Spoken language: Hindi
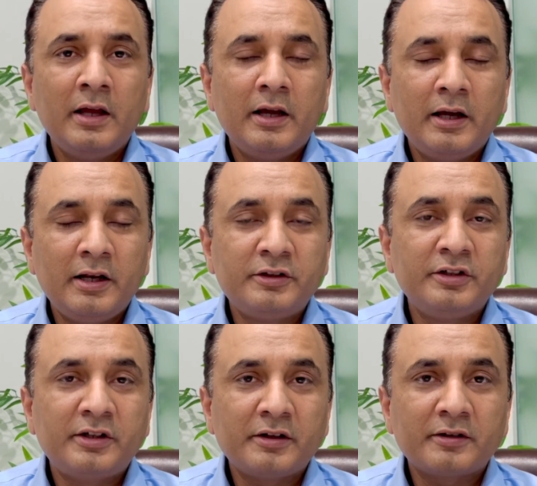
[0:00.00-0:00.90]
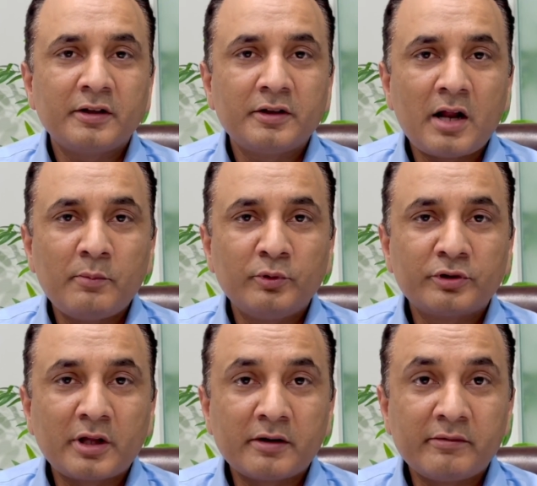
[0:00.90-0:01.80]
एलर्जी टेस्ट के अंदर हम
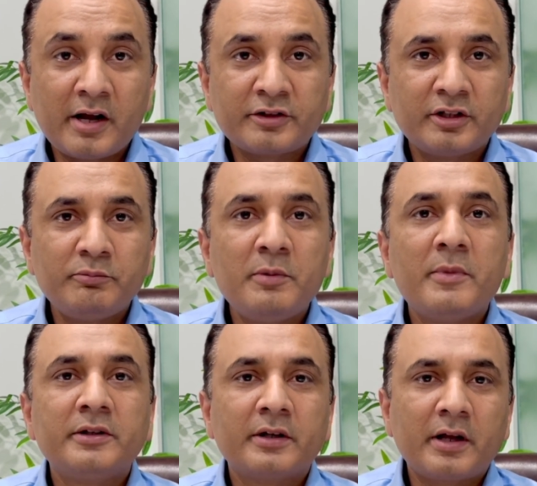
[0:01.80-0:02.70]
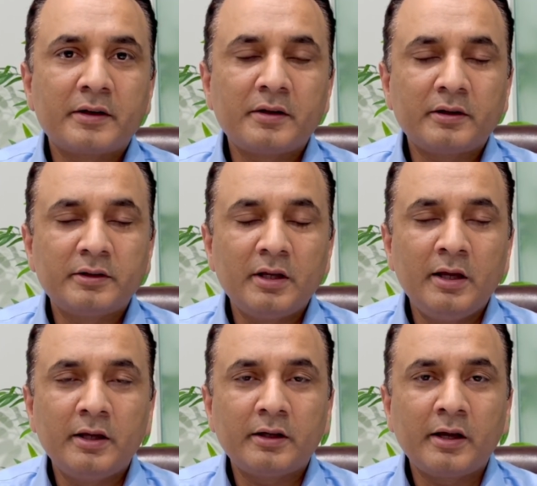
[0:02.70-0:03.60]
उसका रिएक्शन भी मेजर कर सकते
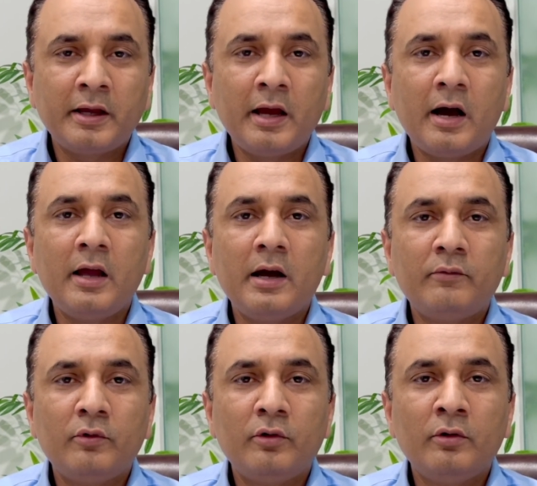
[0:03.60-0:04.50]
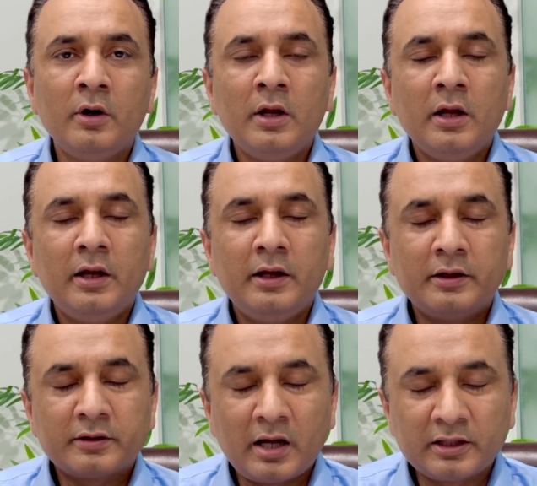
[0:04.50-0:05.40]
हैं कि आया वो
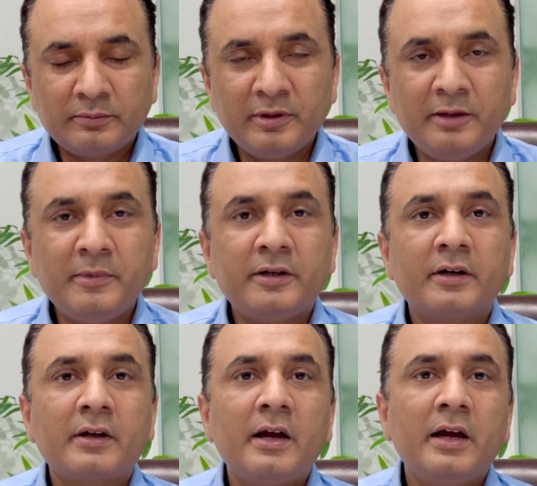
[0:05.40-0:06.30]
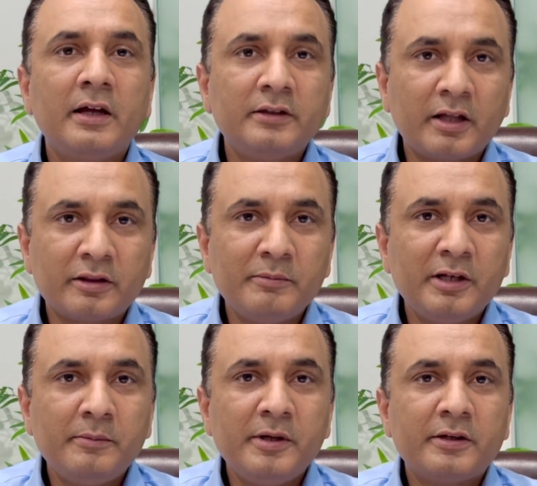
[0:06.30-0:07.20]
सात मिलीमीटर का है दस
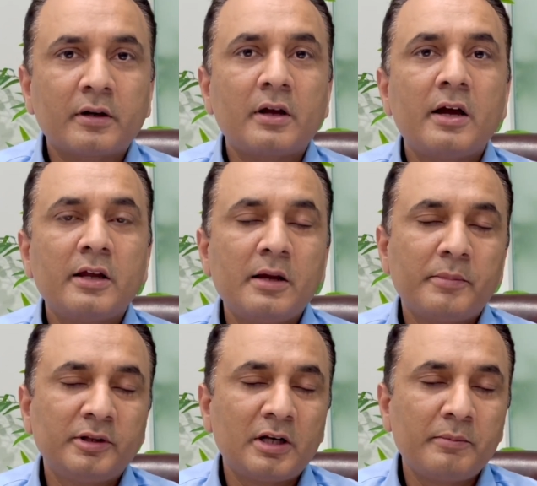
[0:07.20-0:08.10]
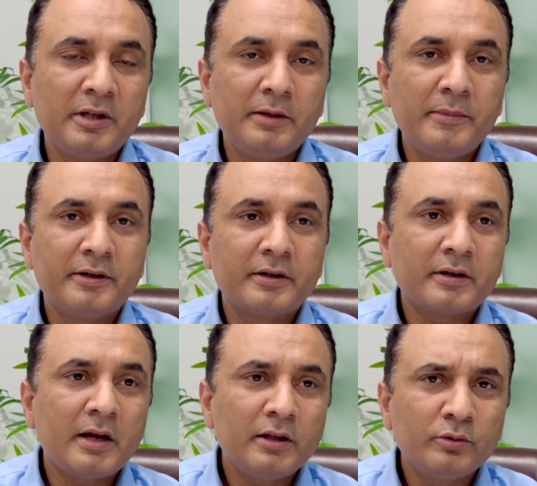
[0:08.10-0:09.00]
मिलीमीटर का है या पंद्रह मिलीमीटर का
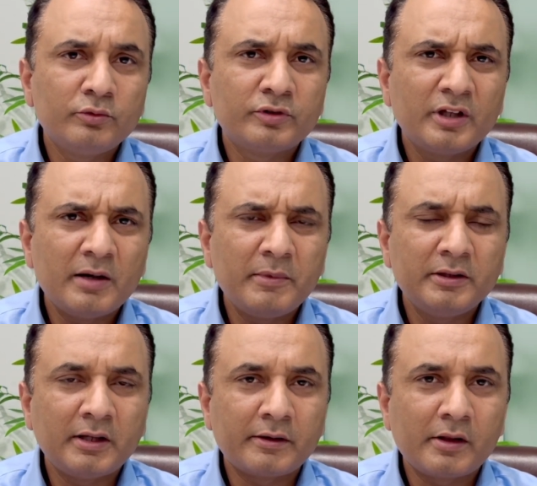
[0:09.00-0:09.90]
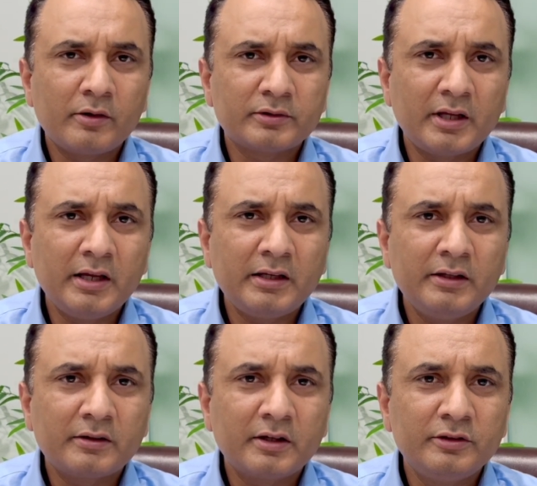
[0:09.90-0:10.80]
है तो उससे हमें अंदाज़ा होता है कि
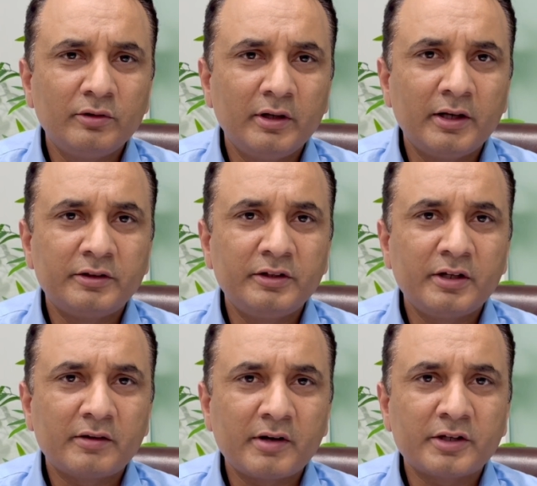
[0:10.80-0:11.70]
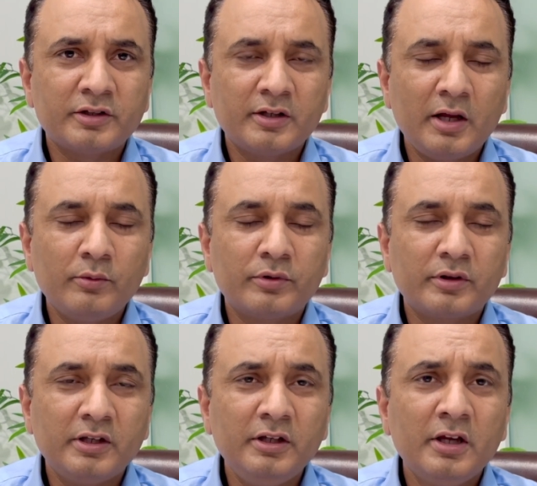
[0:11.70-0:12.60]
इसका जो एलर्जी का रिएक्शन है
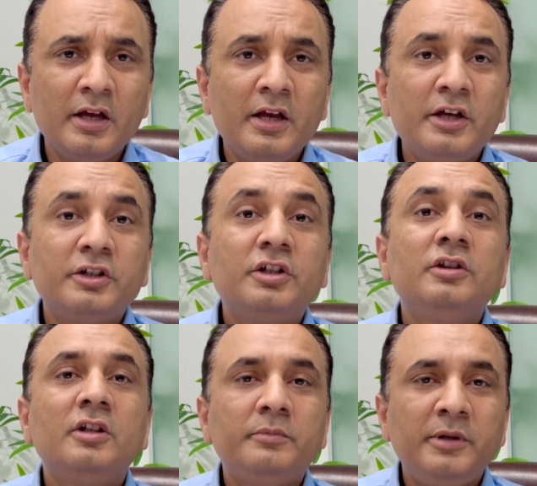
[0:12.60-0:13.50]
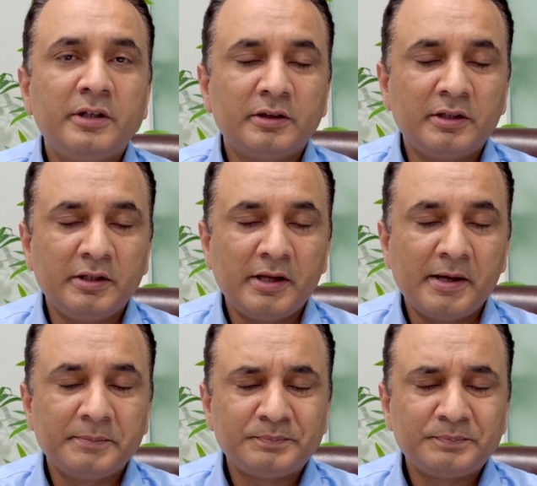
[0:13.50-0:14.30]
उसकी शिद्दत भी कितनी है